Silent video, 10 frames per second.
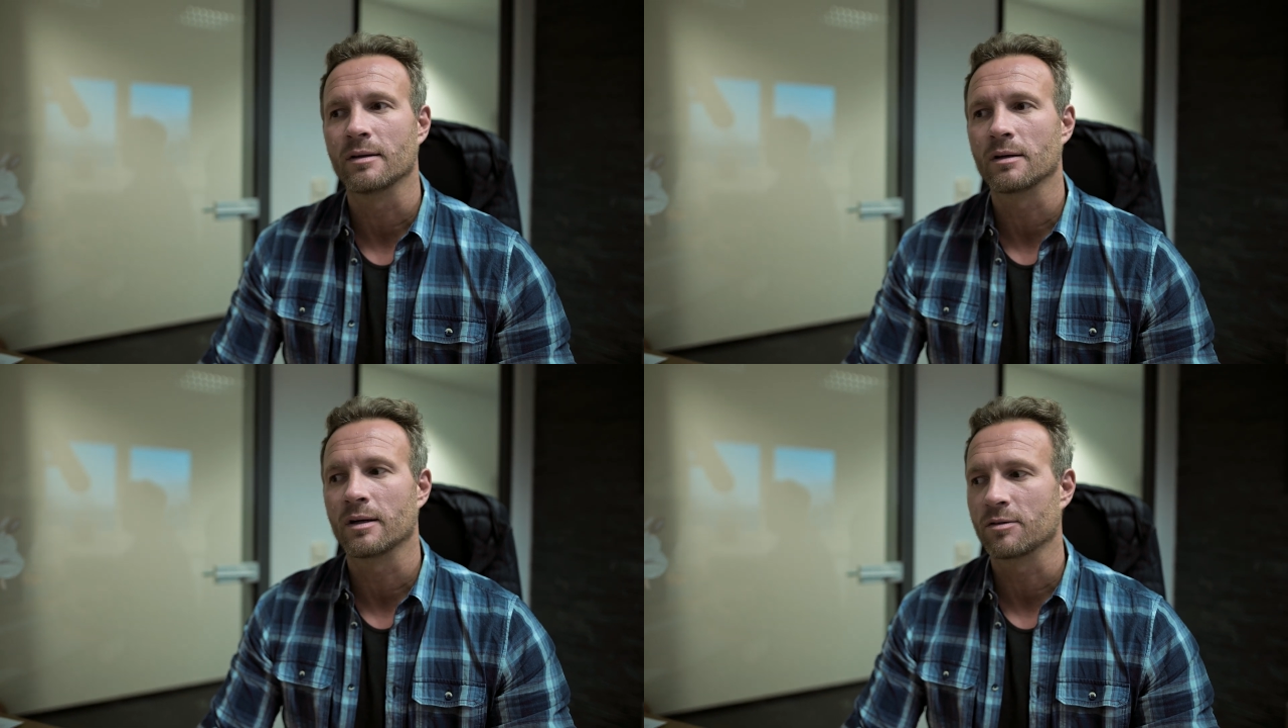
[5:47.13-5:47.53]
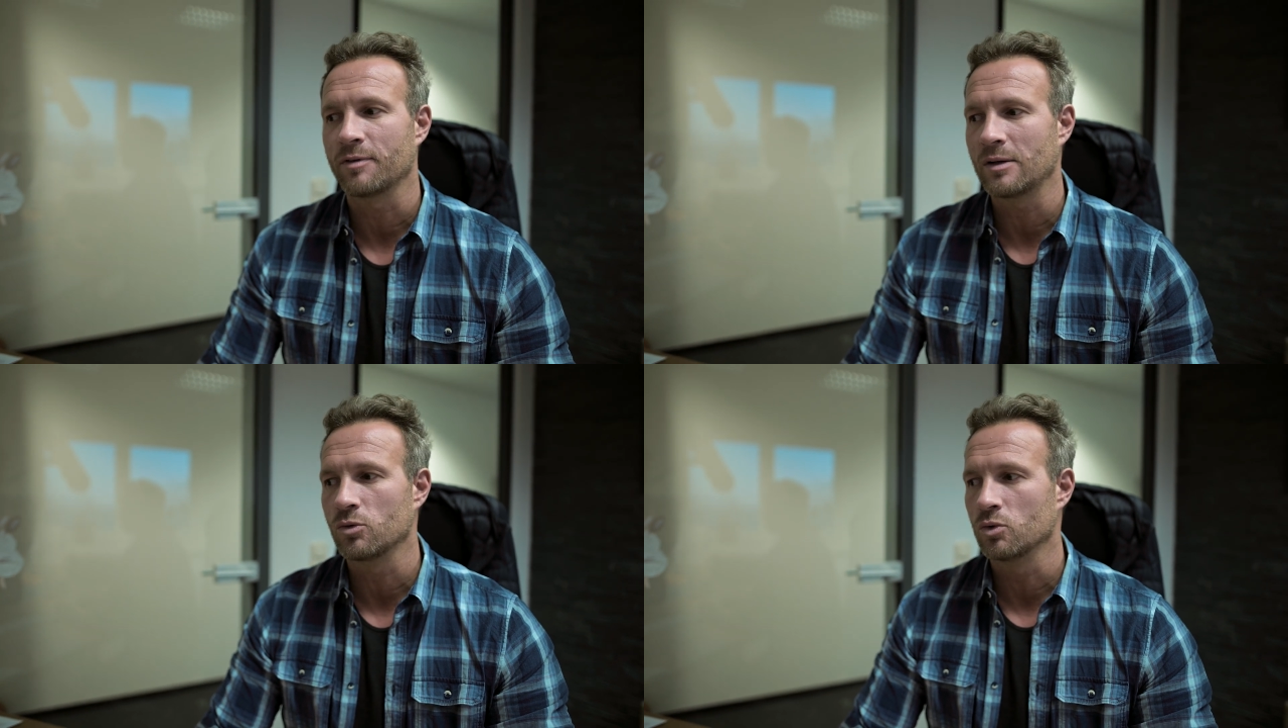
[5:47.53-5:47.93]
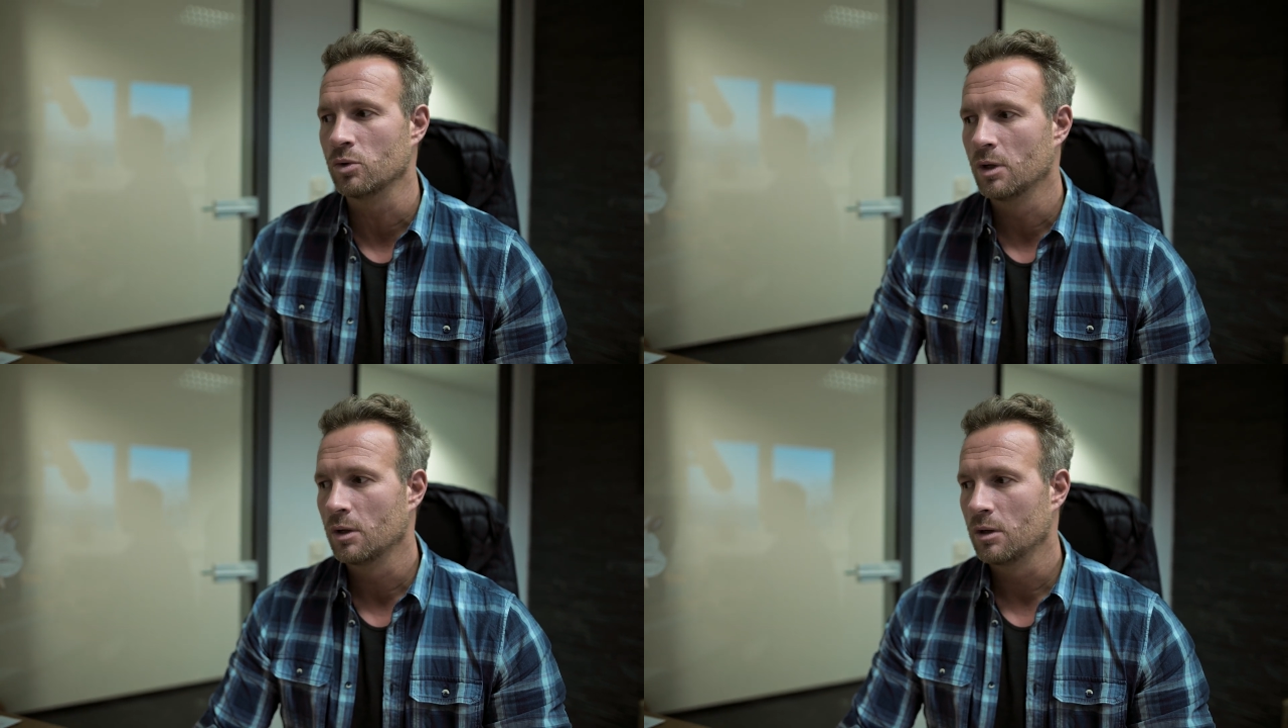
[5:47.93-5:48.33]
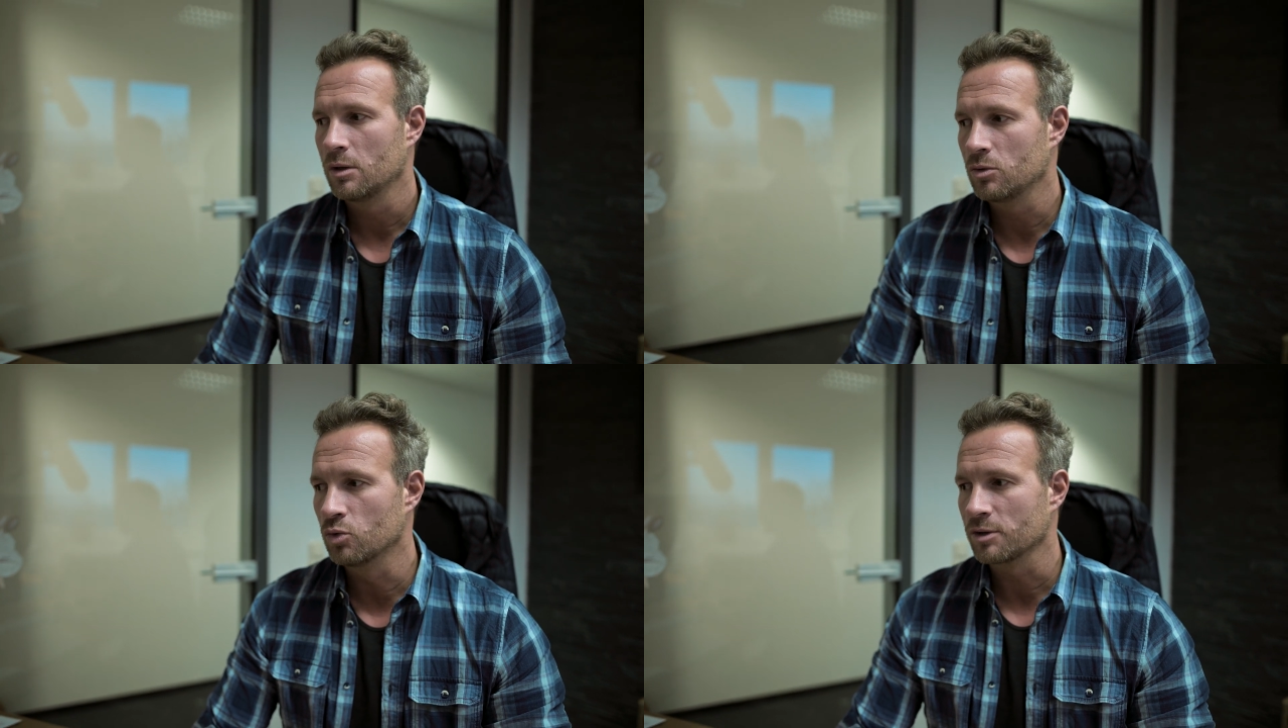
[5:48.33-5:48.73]
Ne? Also wenn du
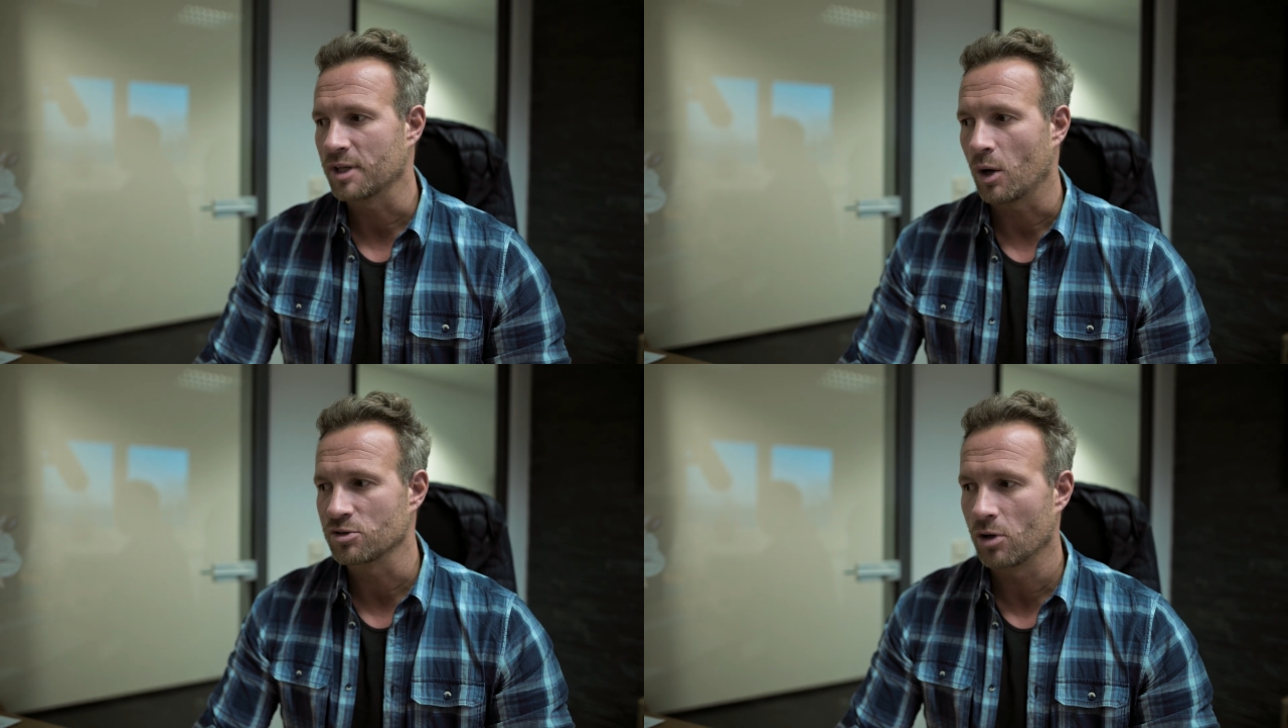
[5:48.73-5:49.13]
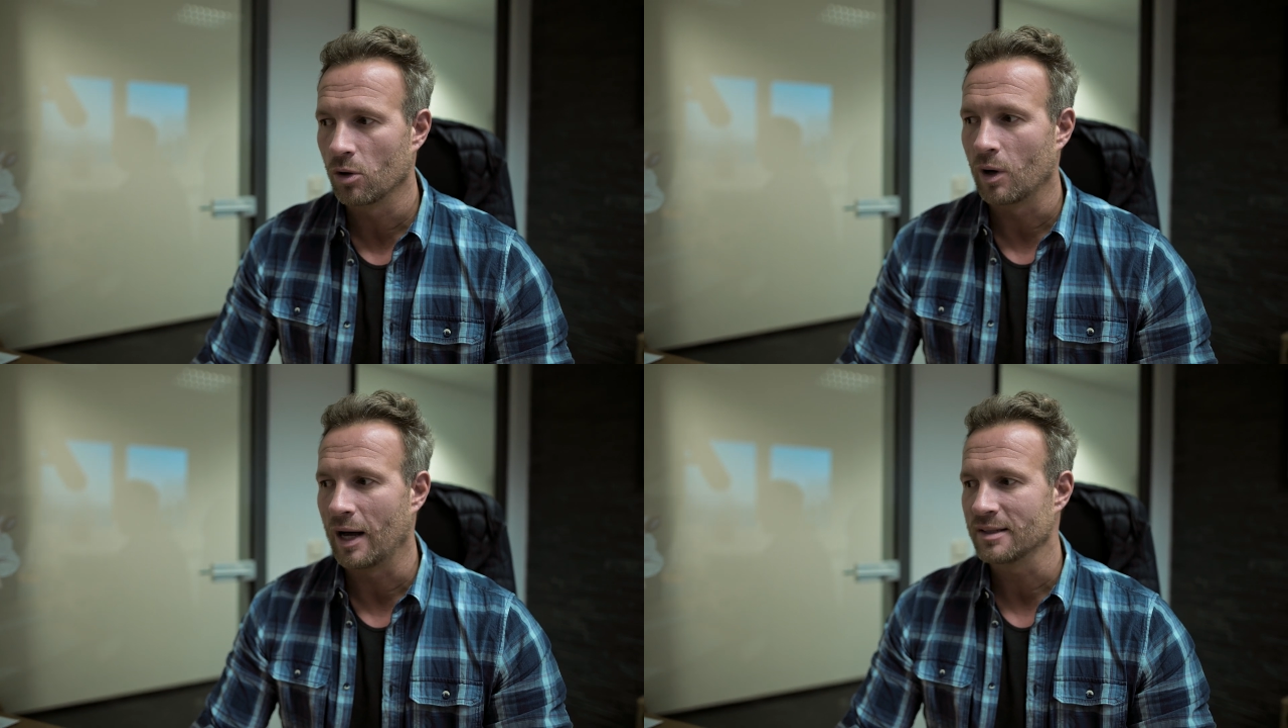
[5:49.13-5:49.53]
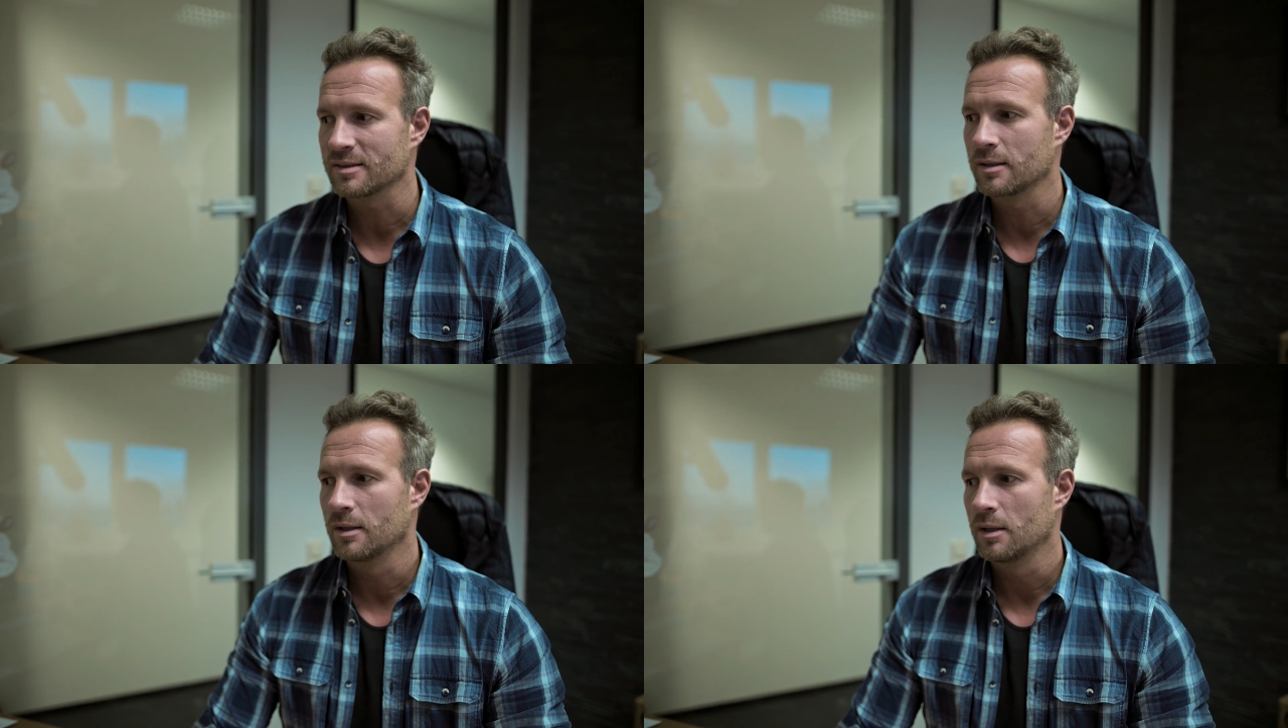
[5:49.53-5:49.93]
nur 1000 Euro hast,